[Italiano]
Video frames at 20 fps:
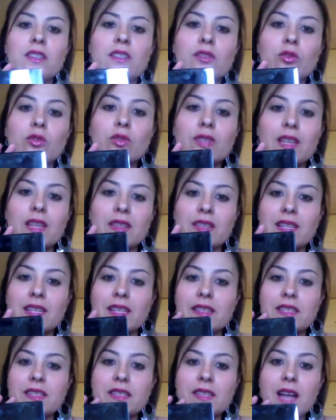Scusate
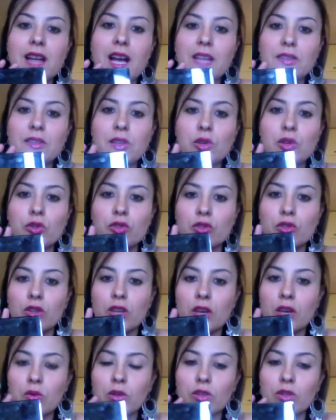le ditate, lo so
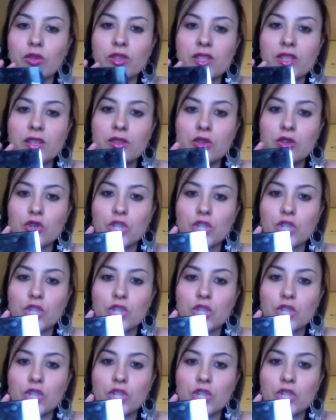che è qualcosa di